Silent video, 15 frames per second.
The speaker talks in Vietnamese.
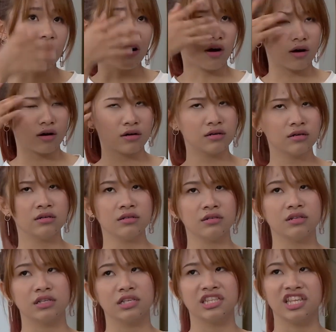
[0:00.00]
ừ
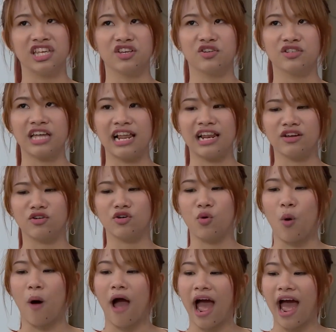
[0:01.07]
thì người ta là người
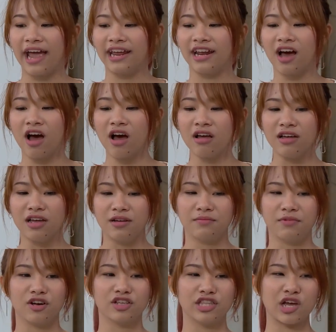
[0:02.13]
ngoài đó
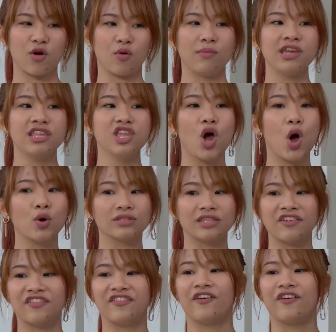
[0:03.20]
mà người ta còn biết vô người ta